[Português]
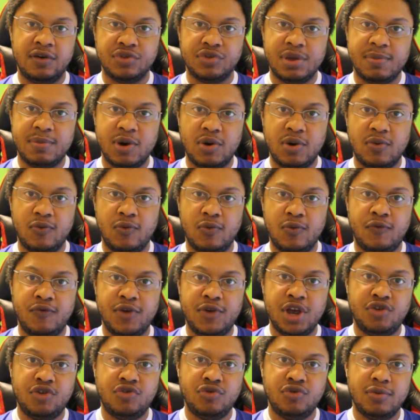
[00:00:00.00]
também o, o
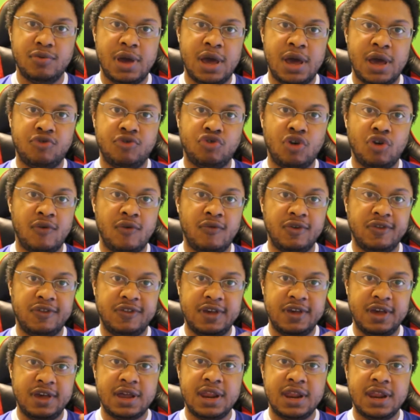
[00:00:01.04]
vídeo, é só
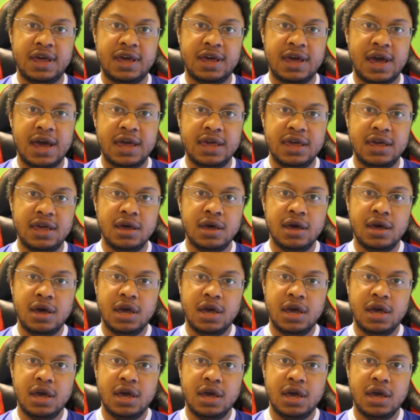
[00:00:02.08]
você clicar aí